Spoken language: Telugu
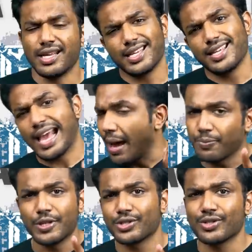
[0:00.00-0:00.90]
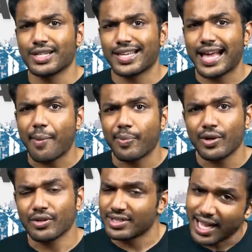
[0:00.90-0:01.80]
నేను గ్యాప్ తీసుకున్న
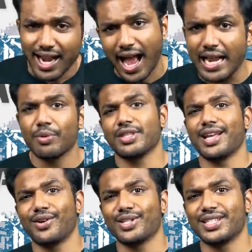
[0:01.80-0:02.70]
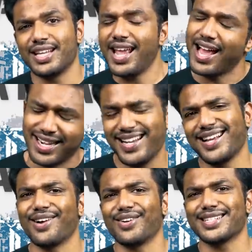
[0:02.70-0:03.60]
గ్యాప్లో చాలా ఆనిముత్యాలు వచ్చినాయి అన్నిటిని
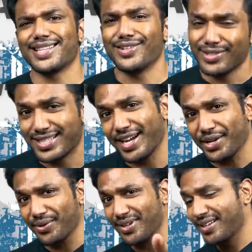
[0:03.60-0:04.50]
కవర్ చేద్దాం స్టేట్యూన్